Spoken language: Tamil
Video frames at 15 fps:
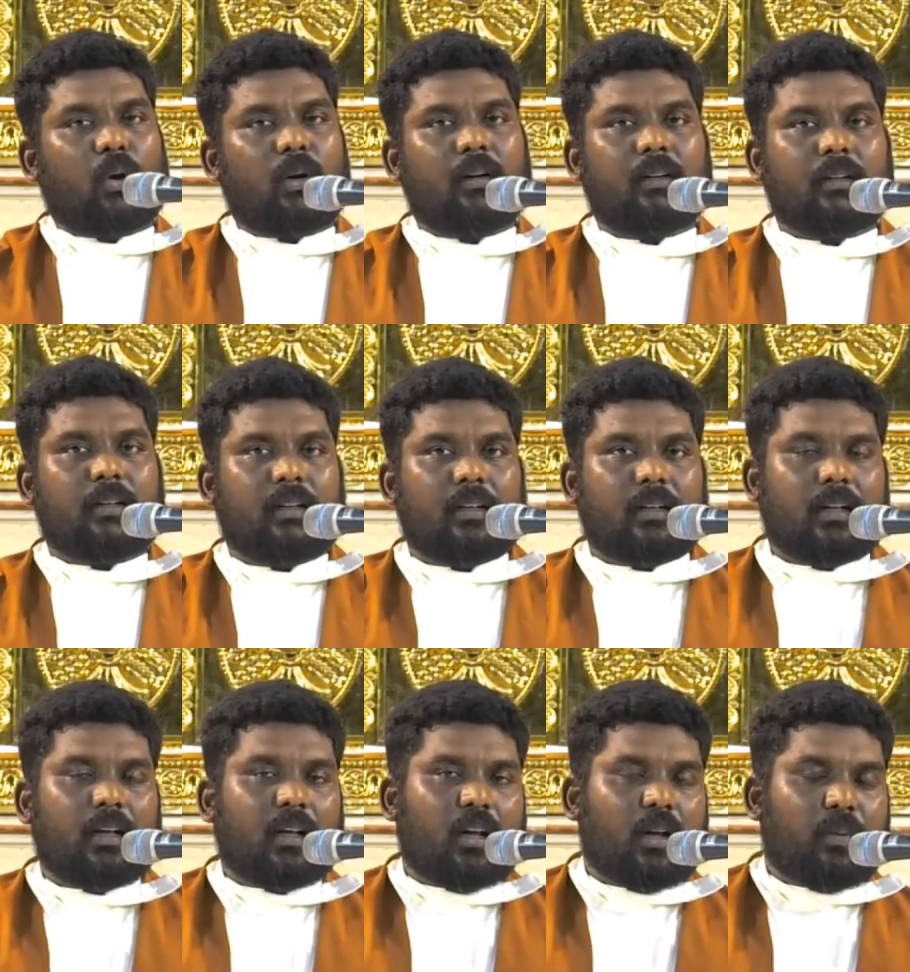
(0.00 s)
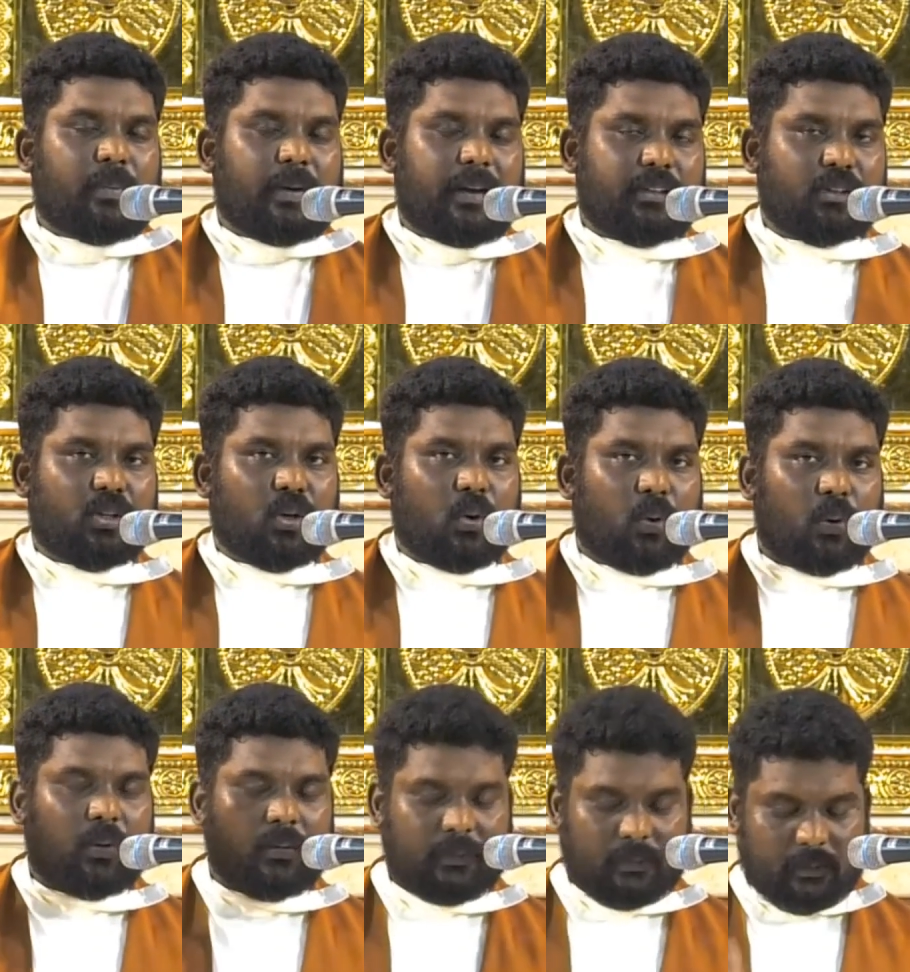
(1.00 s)
லார்ட் பிரைஸ் தி லார்ட் பிரைஸ் தி
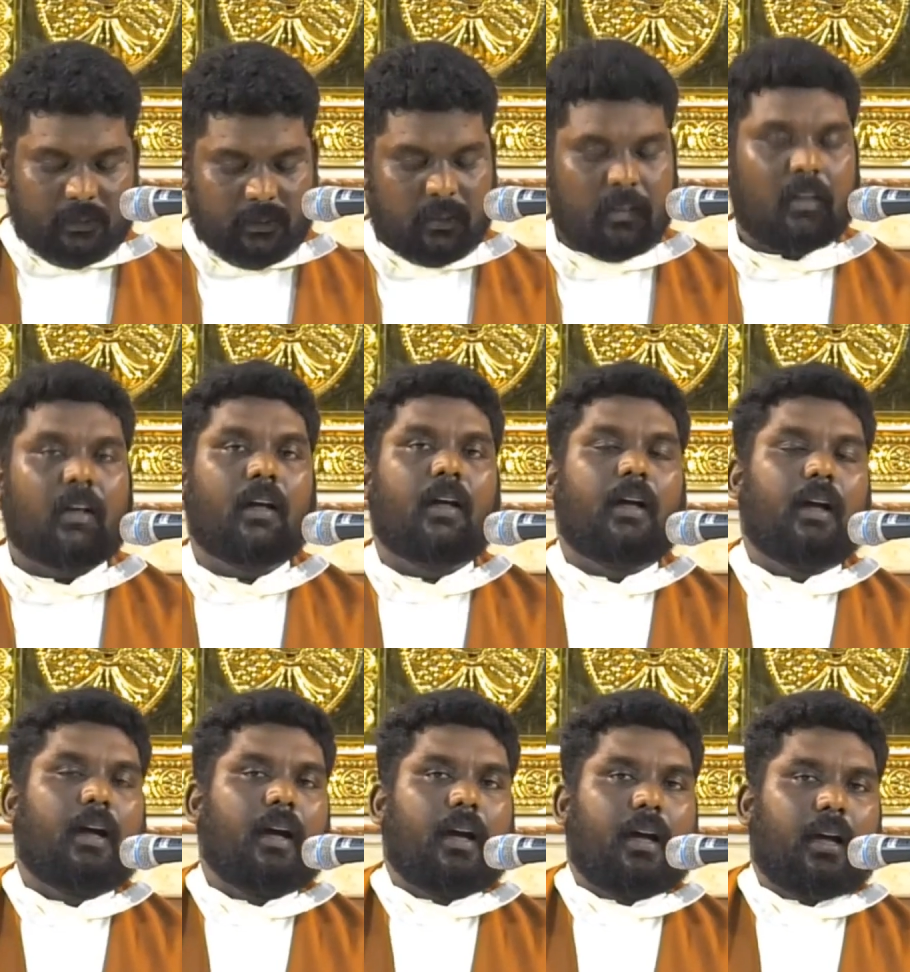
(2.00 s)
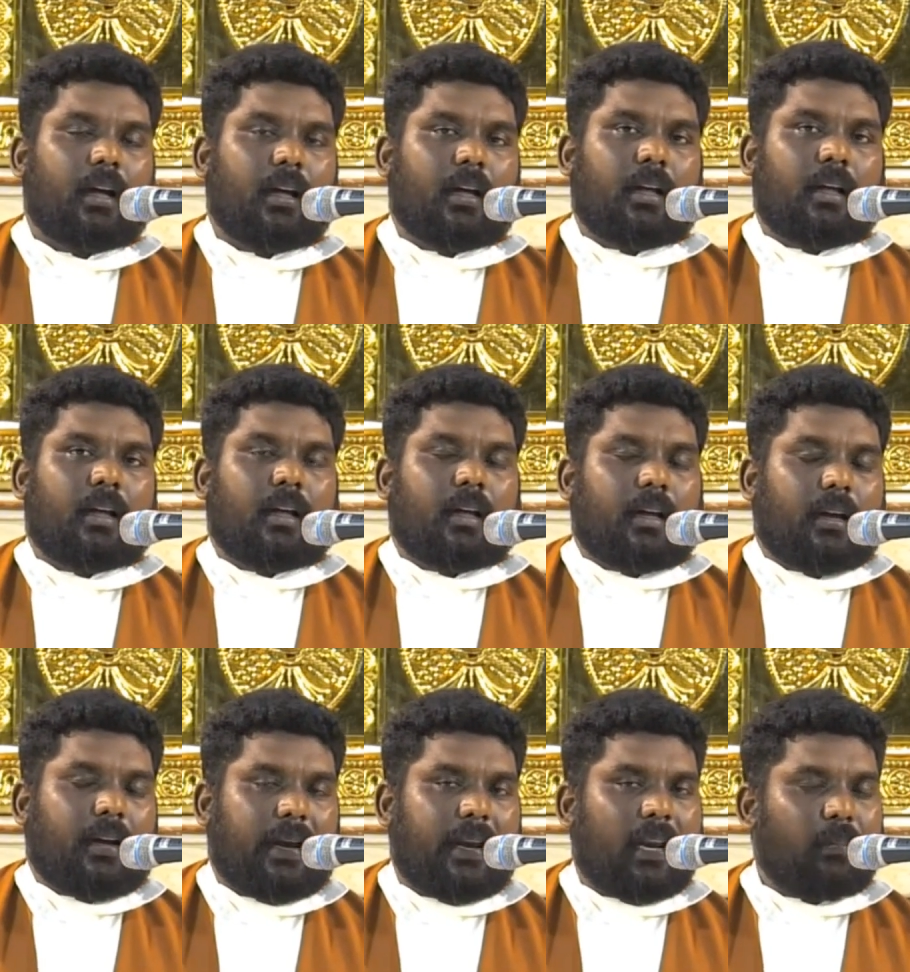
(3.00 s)
லார்ட் பிரைஸ் தி லார்ட்
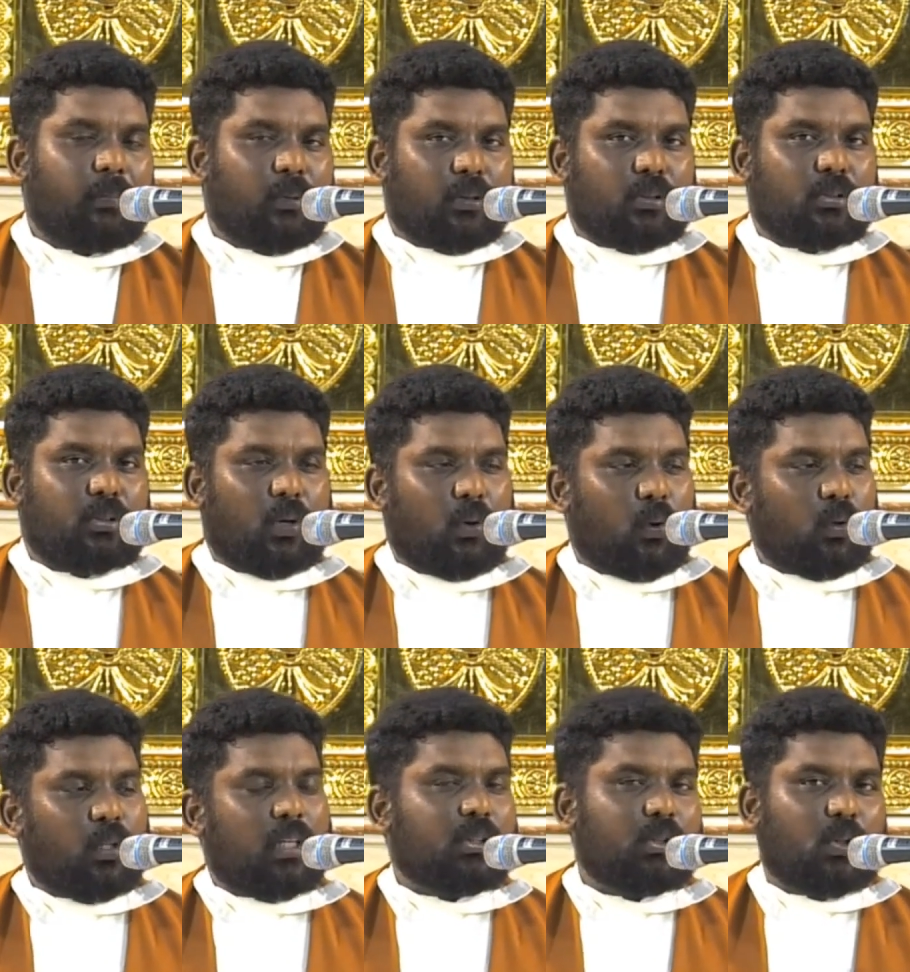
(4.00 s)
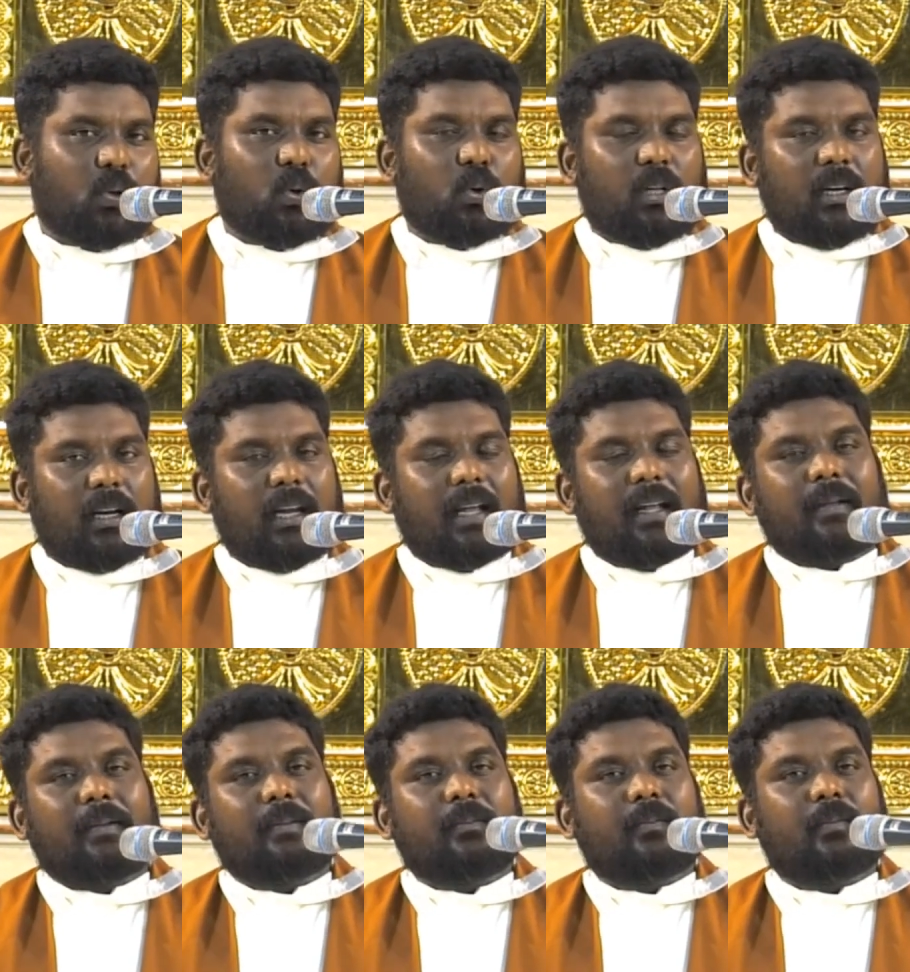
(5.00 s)
என் அன்பு சகோதர சகோதரிகளே